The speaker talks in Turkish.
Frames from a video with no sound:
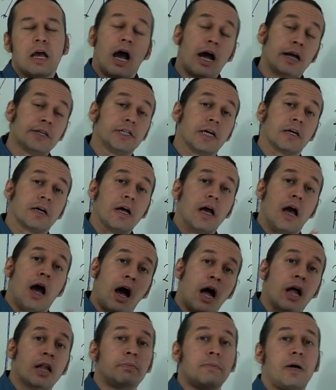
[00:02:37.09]
Ancak
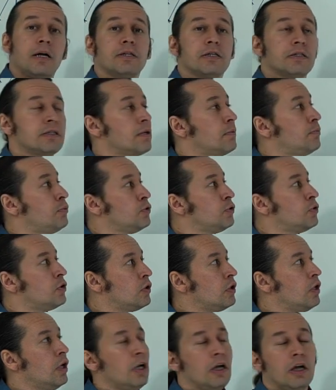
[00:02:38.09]
Almanca'da
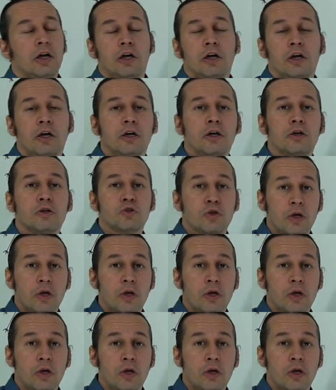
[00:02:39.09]
bunu e,